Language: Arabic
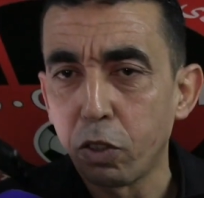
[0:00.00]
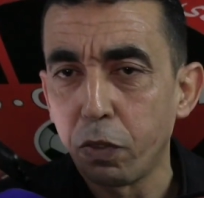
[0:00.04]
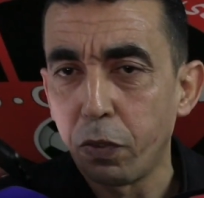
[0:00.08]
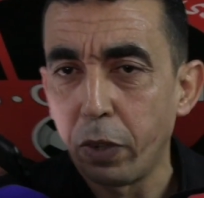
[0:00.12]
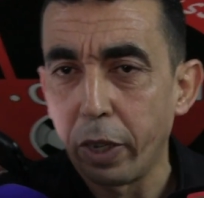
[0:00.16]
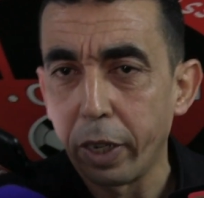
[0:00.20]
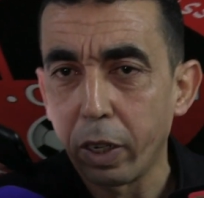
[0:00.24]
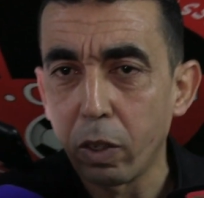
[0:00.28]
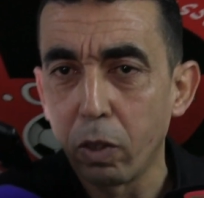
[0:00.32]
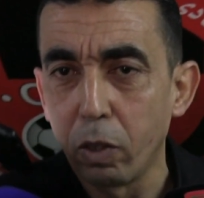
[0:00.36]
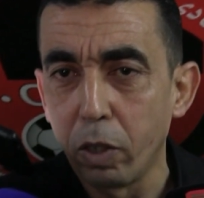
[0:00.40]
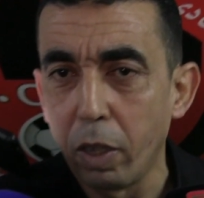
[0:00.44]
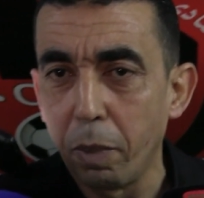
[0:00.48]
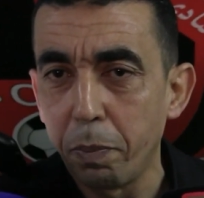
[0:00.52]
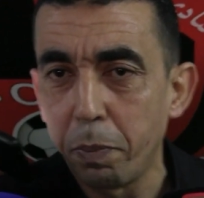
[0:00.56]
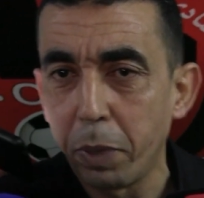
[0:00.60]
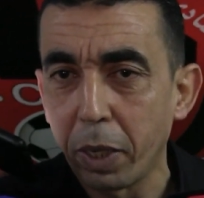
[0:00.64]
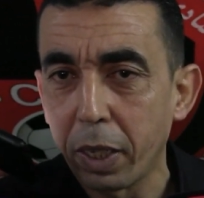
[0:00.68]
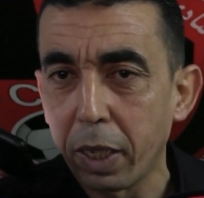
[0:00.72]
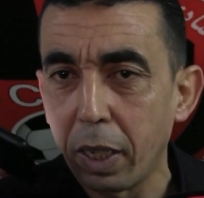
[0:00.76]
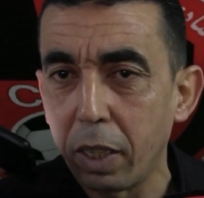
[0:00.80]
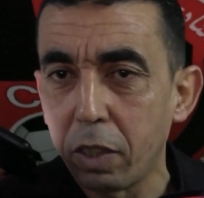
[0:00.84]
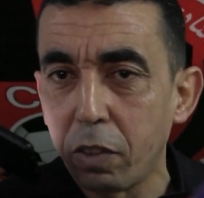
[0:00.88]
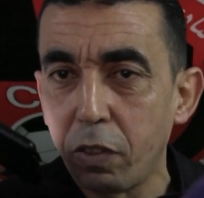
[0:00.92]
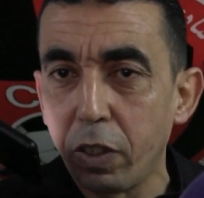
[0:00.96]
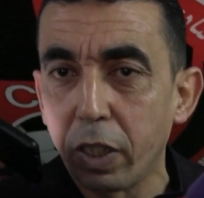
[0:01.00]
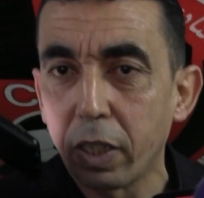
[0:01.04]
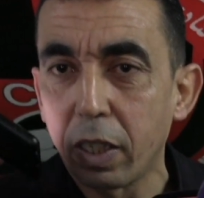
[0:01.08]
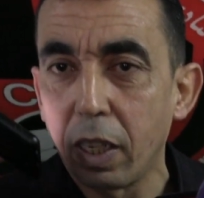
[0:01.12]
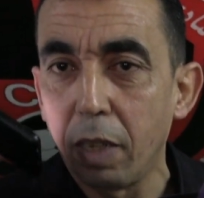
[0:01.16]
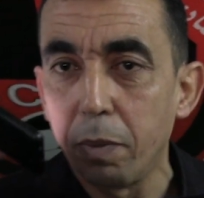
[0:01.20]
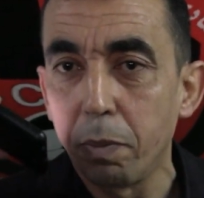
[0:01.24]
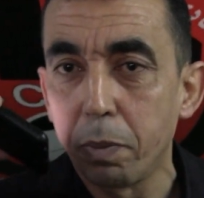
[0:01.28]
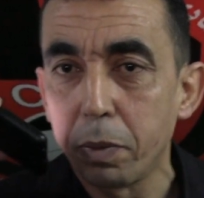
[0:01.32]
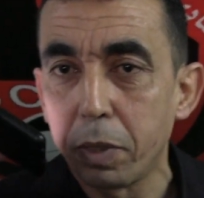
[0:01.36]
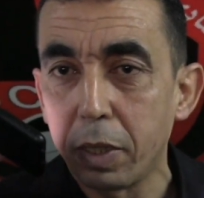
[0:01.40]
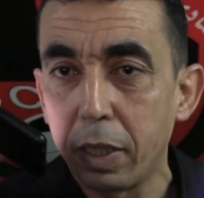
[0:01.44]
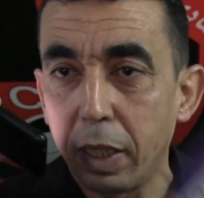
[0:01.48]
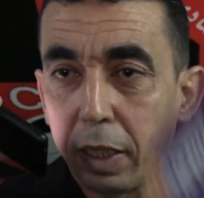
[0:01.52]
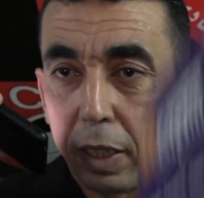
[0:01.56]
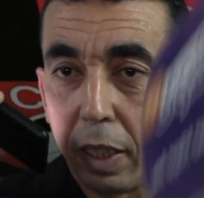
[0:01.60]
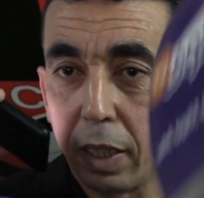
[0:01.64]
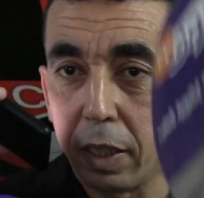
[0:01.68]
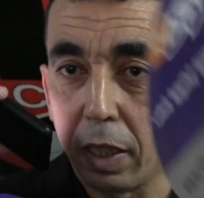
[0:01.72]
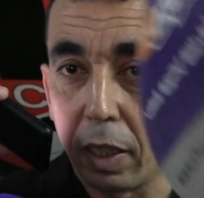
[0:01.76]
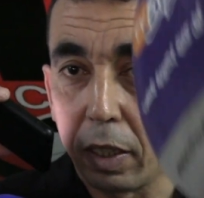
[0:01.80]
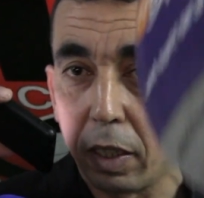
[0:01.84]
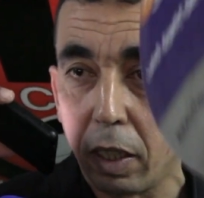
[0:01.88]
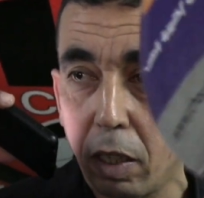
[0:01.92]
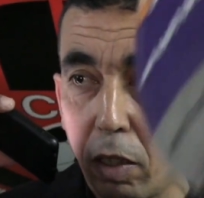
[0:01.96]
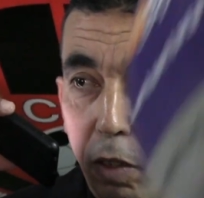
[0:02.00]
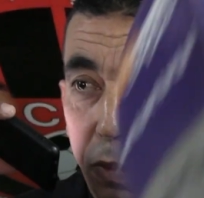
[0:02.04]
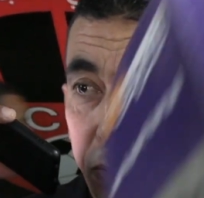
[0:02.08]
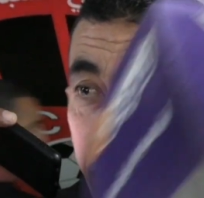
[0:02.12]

فريق اولمبيكاز في كان استعدادات ديالو